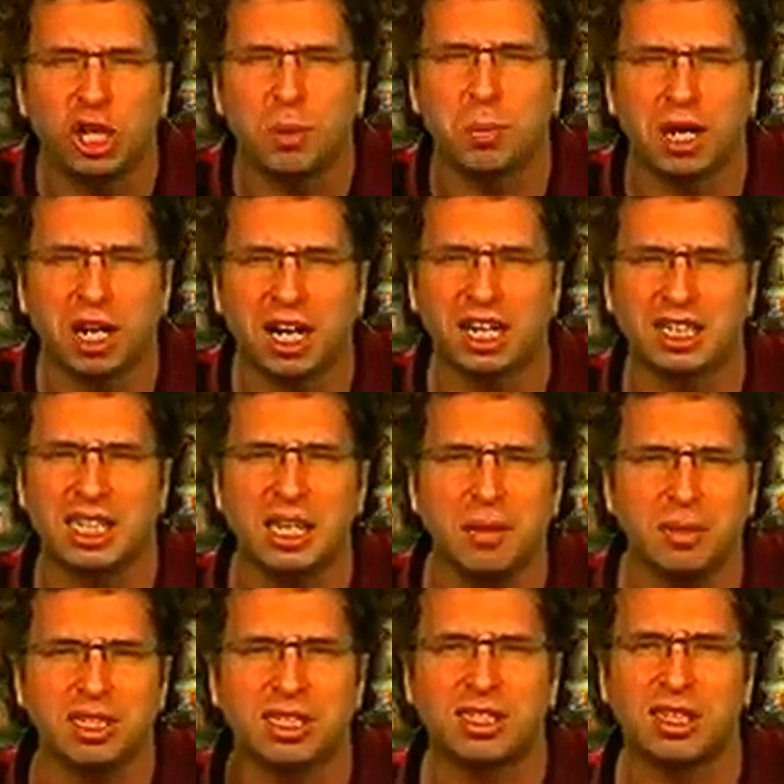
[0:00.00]

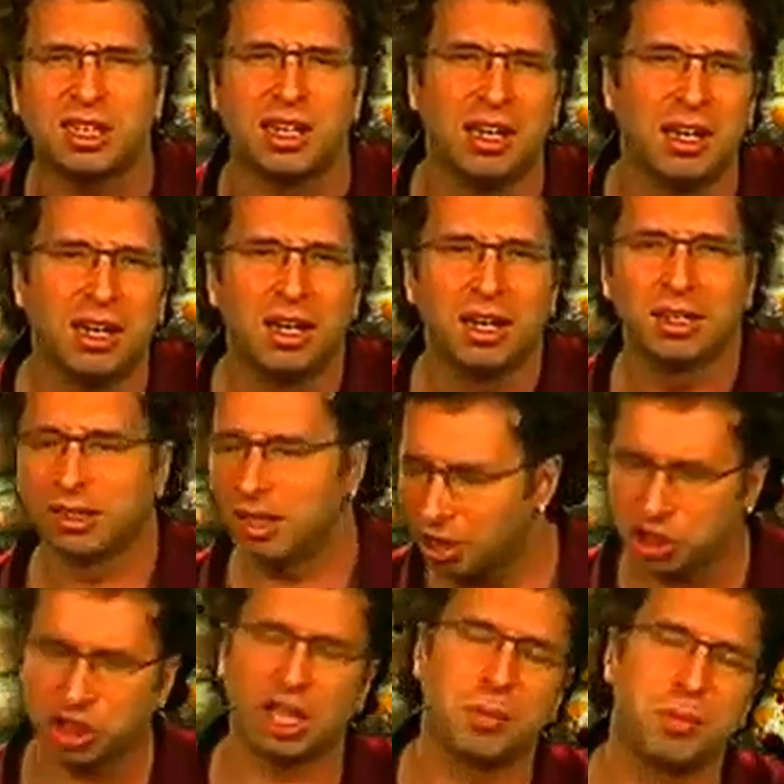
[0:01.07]
непроходимости
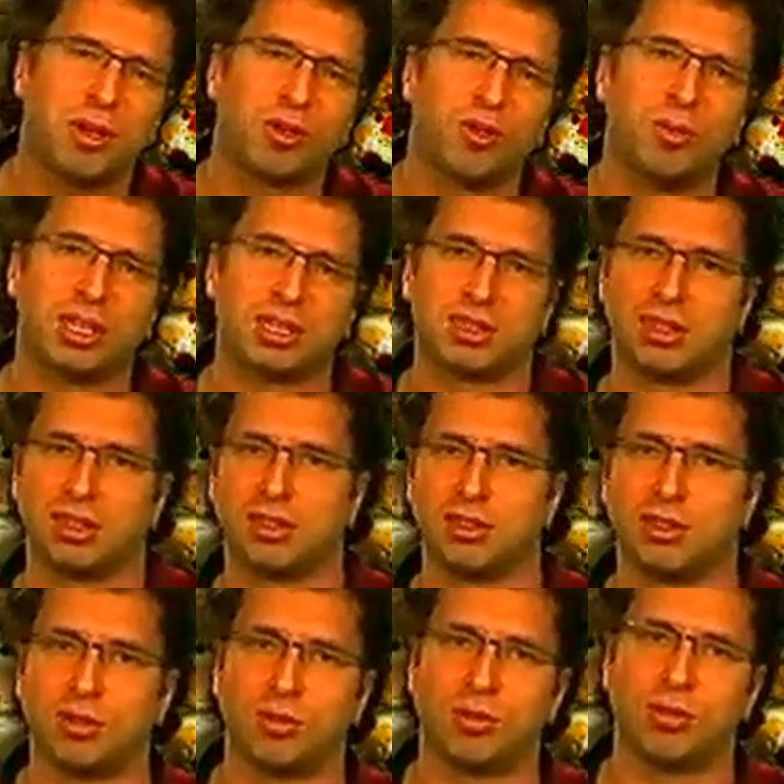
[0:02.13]
даже на первого места не
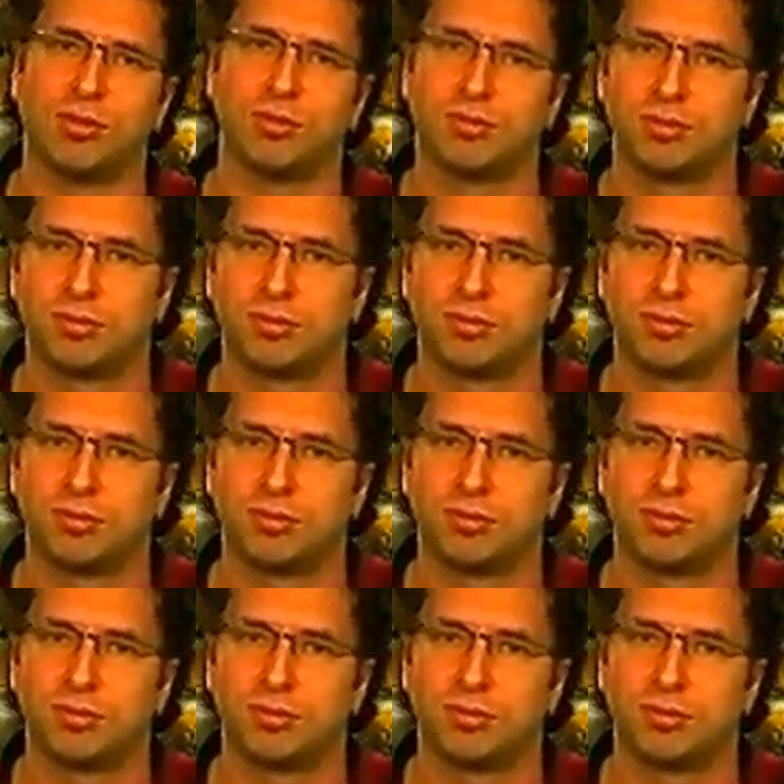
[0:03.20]
дотянули.